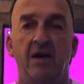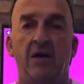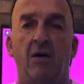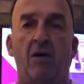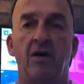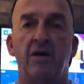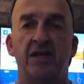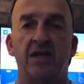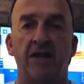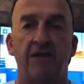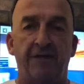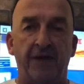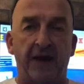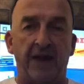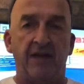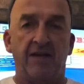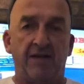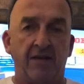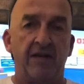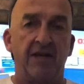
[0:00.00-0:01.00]
Und die
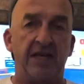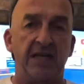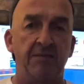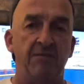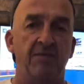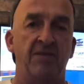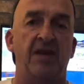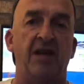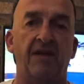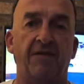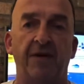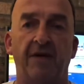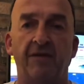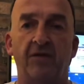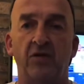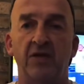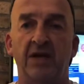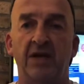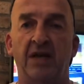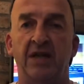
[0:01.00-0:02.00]
Fans rieben sich
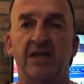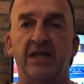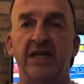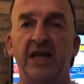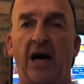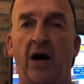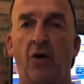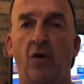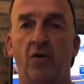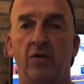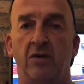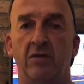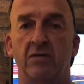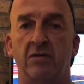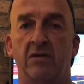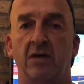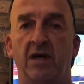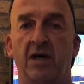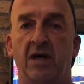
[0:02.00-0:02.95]
verwundert die Augen.